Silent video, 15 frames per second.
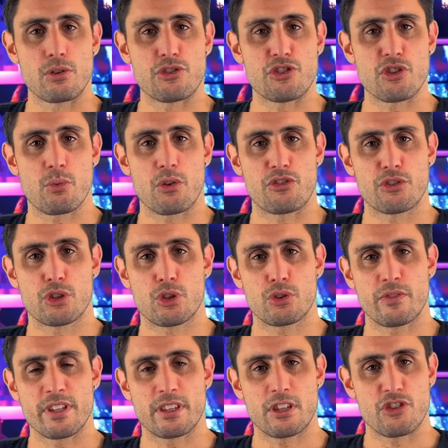
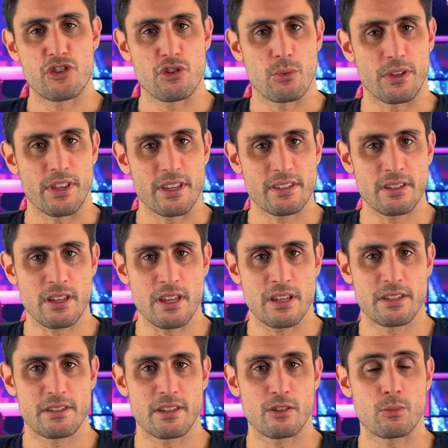525
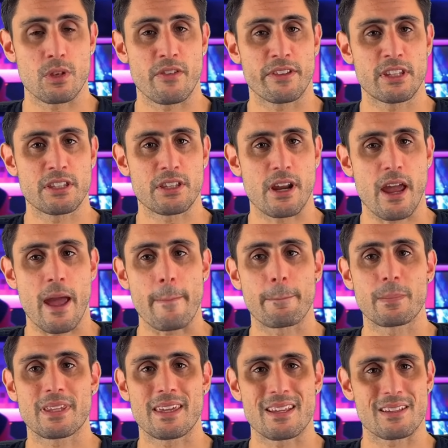DSX
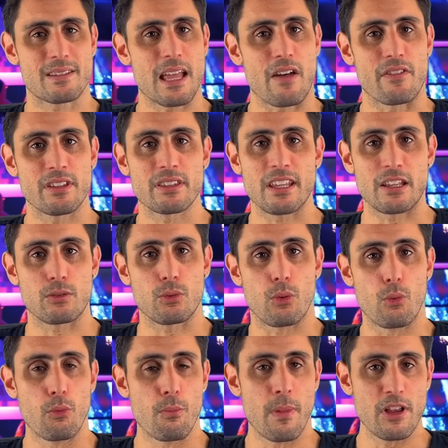2023 che sta vendendo
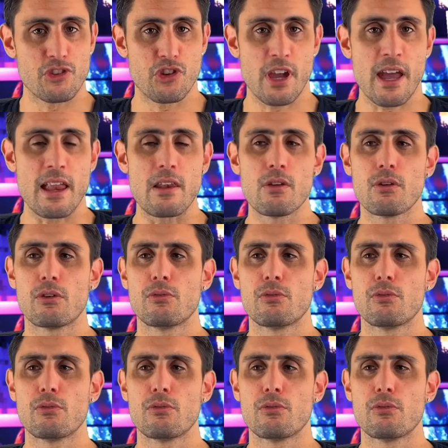un macello,